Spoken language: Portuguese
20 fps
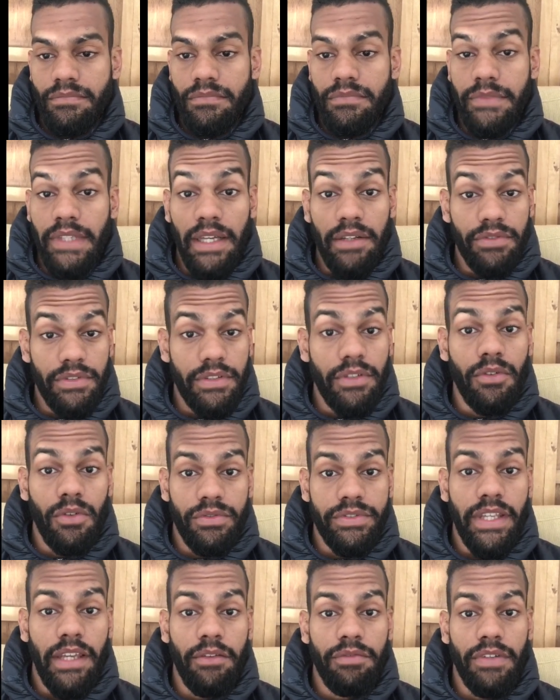Tá, você
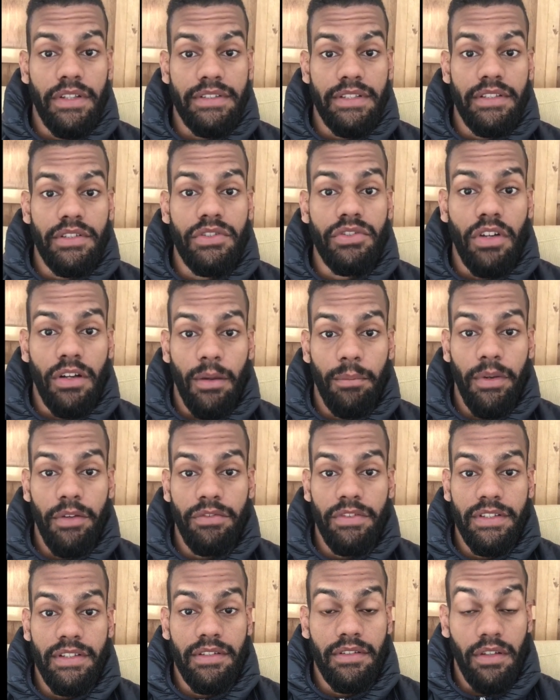consegue fazer isso só com
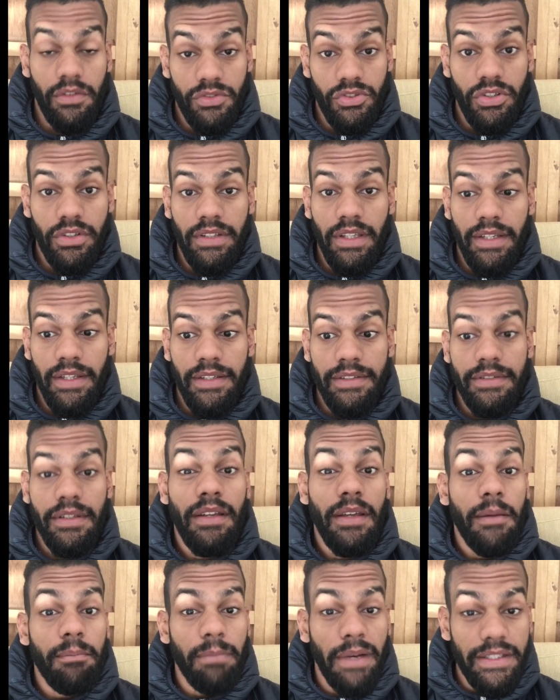manifestação de interesse.
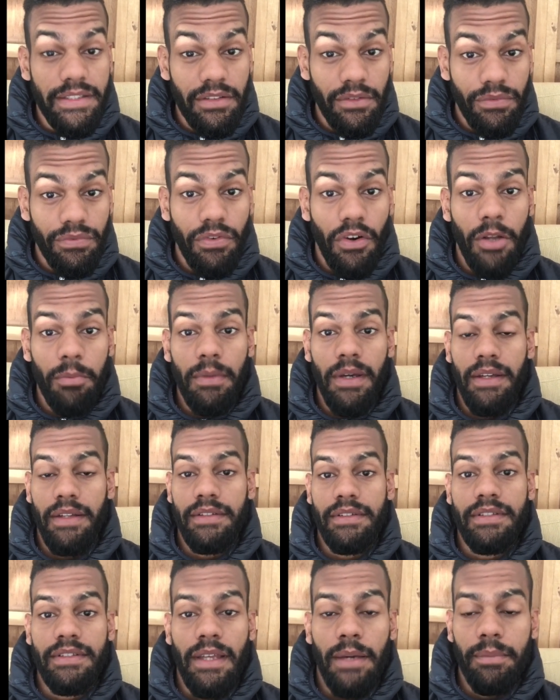Mas se informa
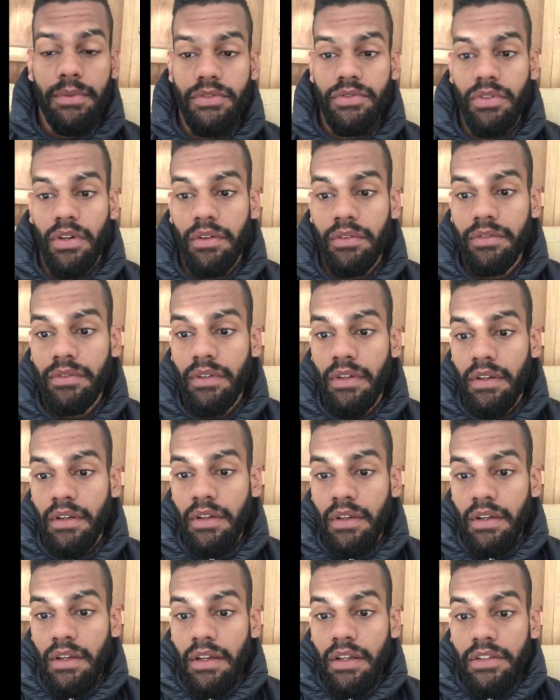antes, tá, pessoal?
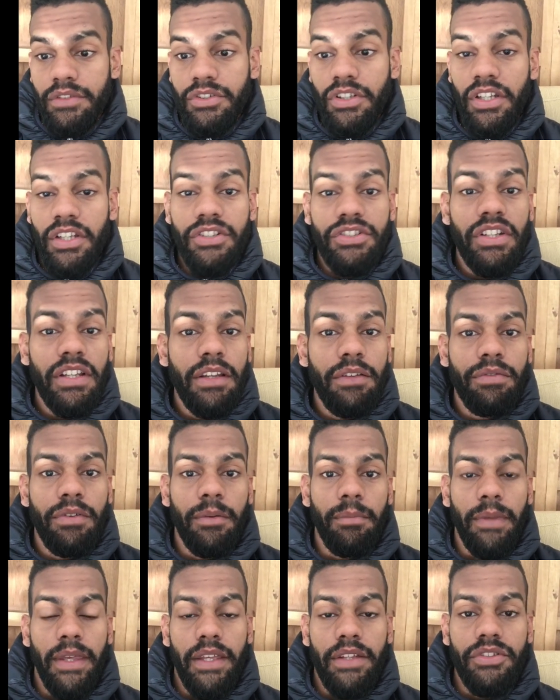Dirigir
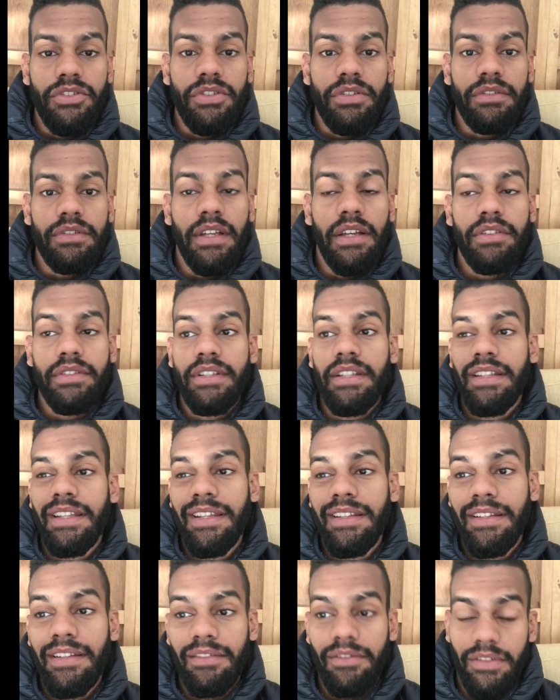livremente, né? Você,
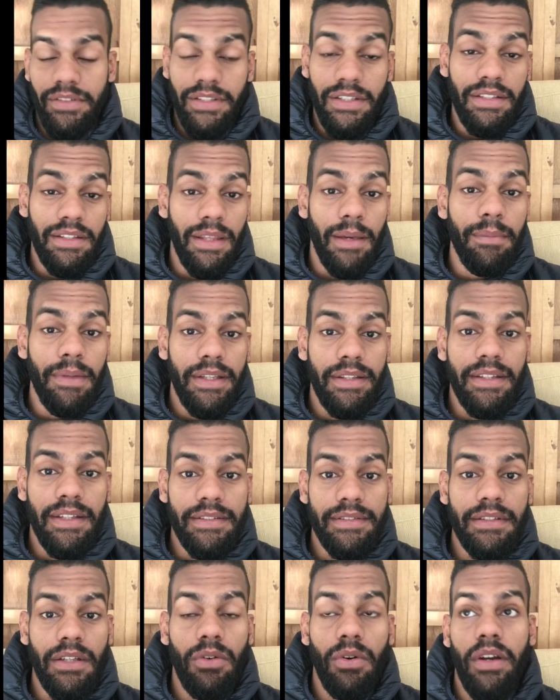tem, você que tem
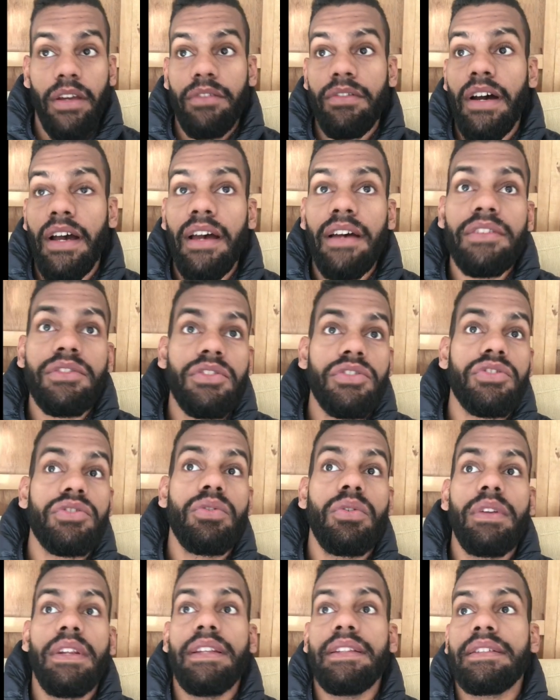habilitação aí, vai, ah, tô de
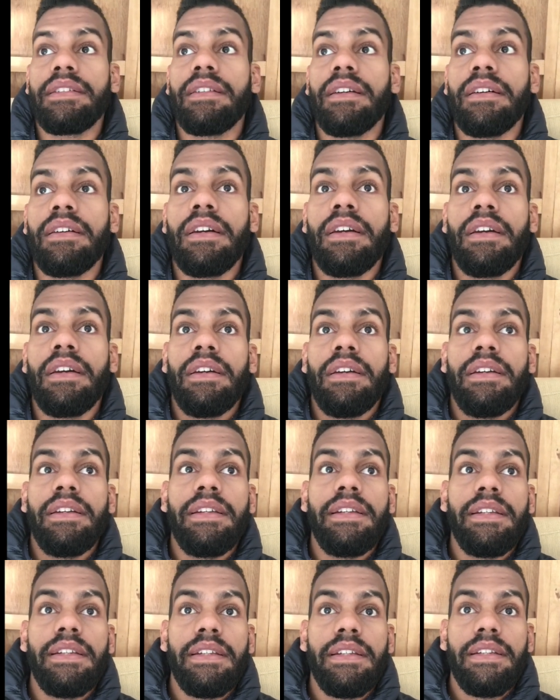turista.
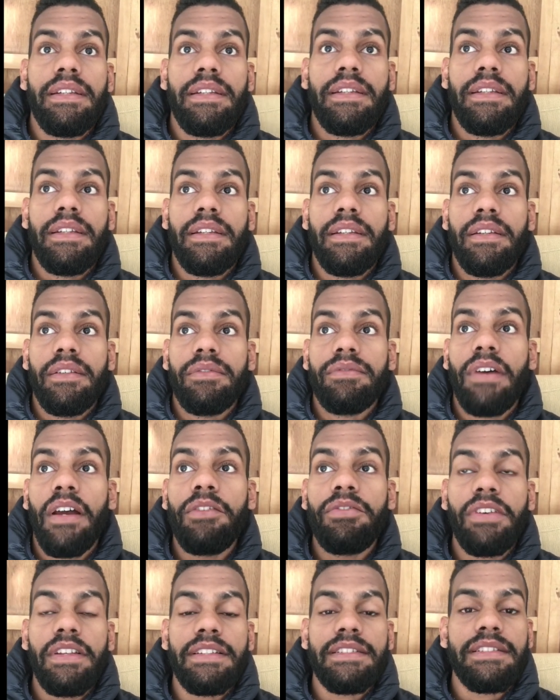E vai
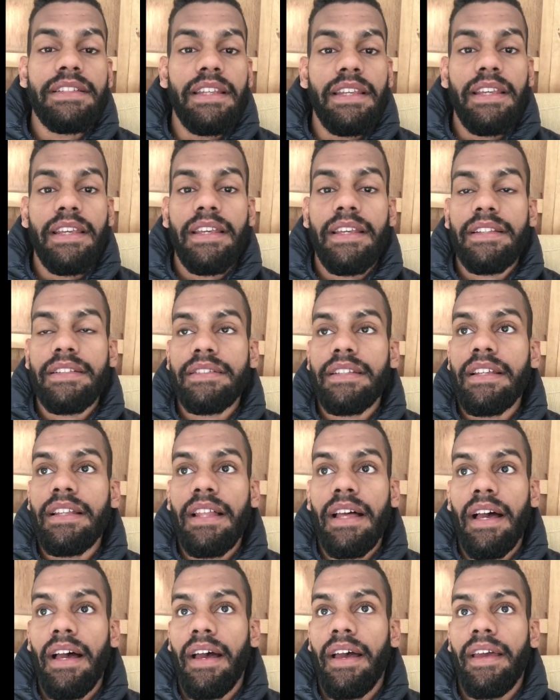vencer, sei
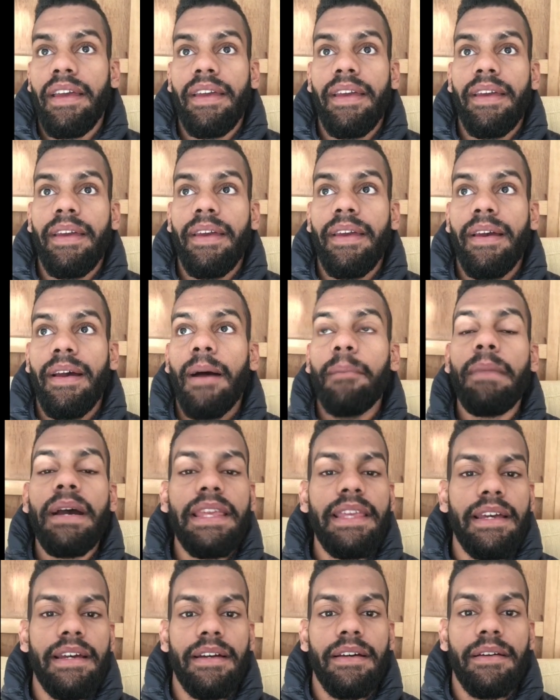lá, é,
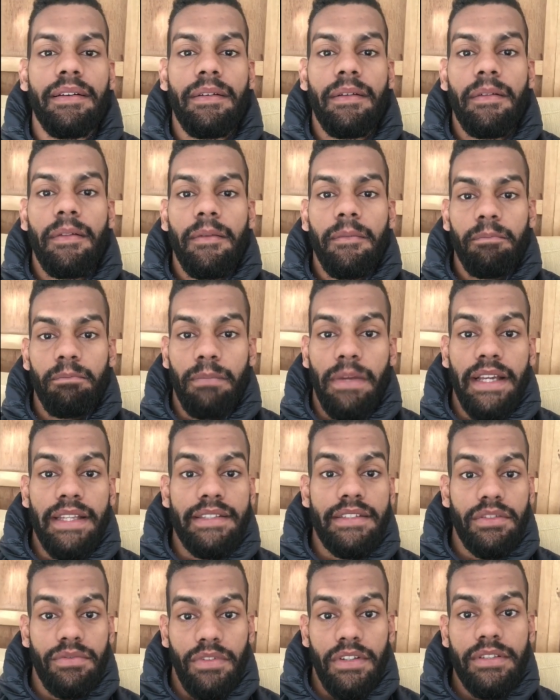amanhã.
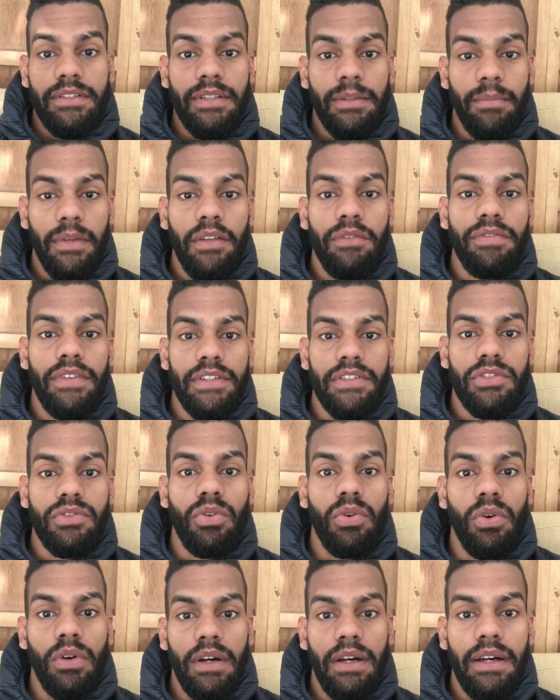Mas se você
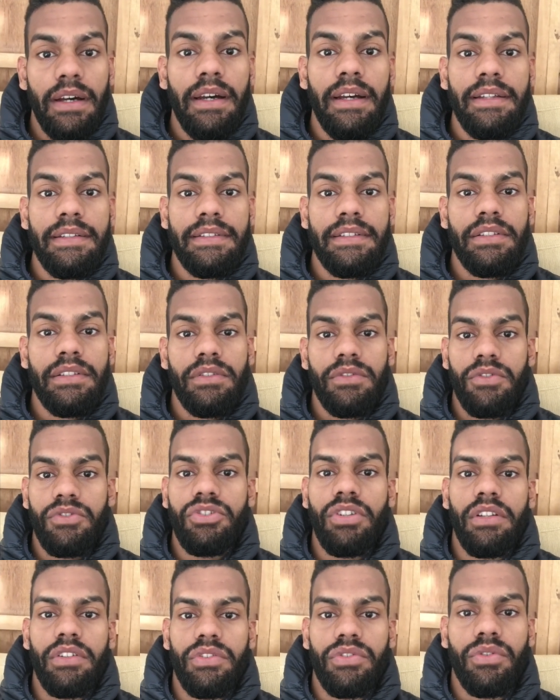manifestou antes do
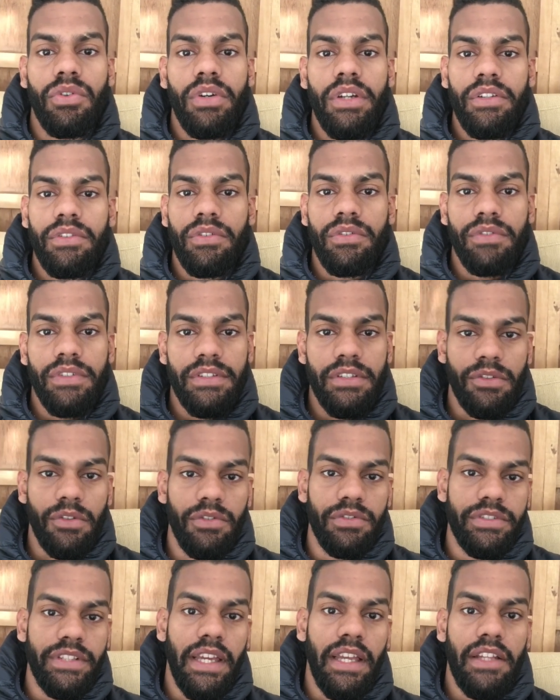dia 18, você
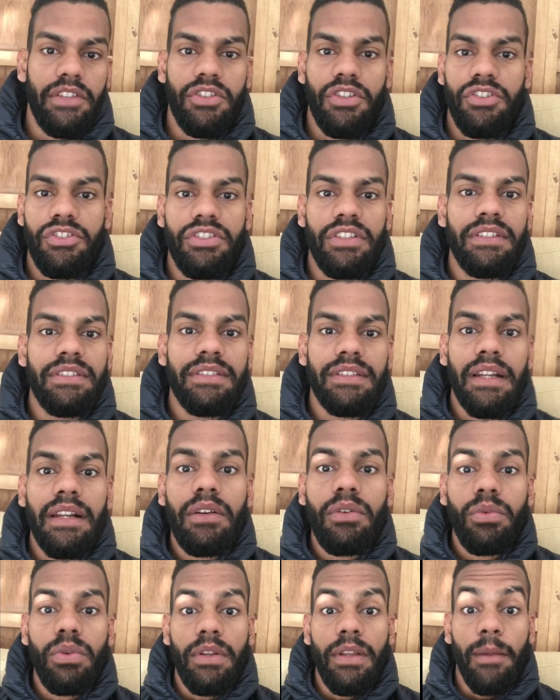consegue dirigir
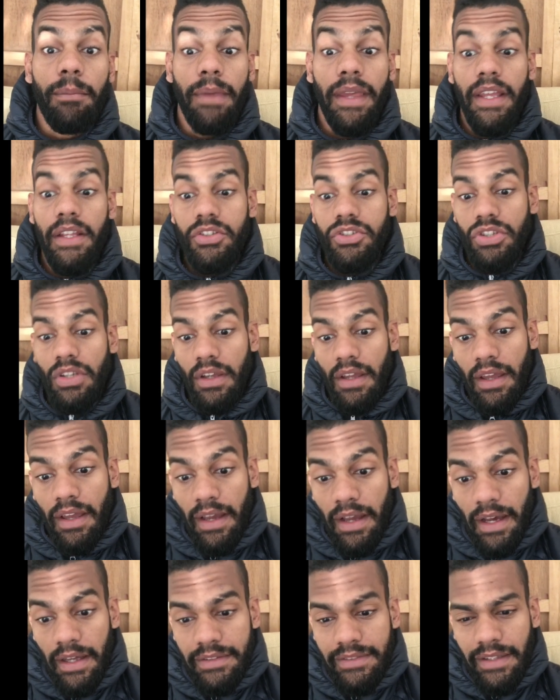tranquilamente
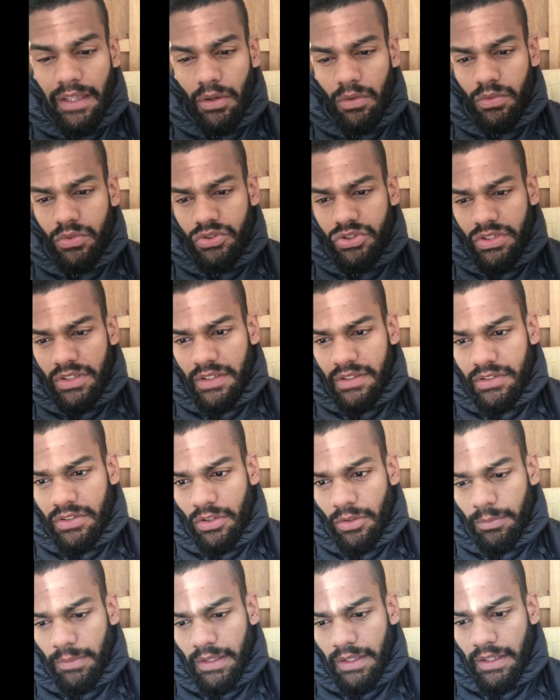até o dia, se
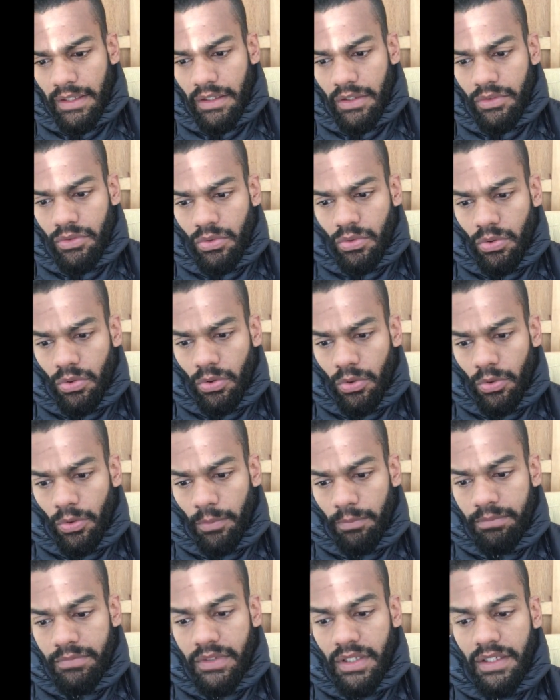não me
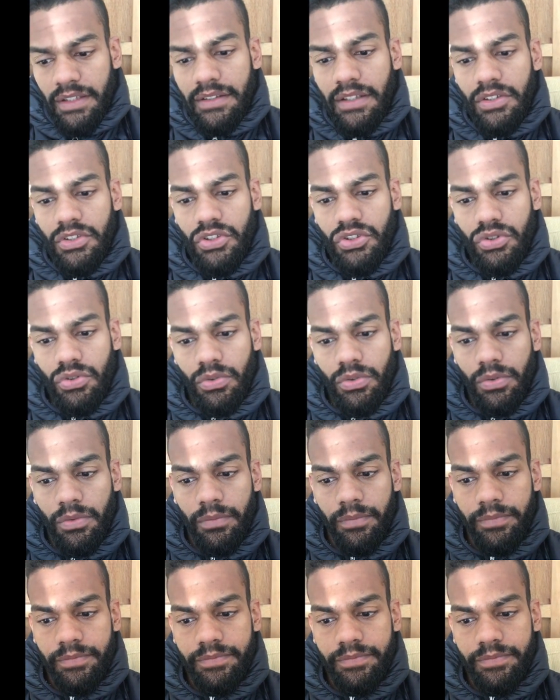engano, 30 de junho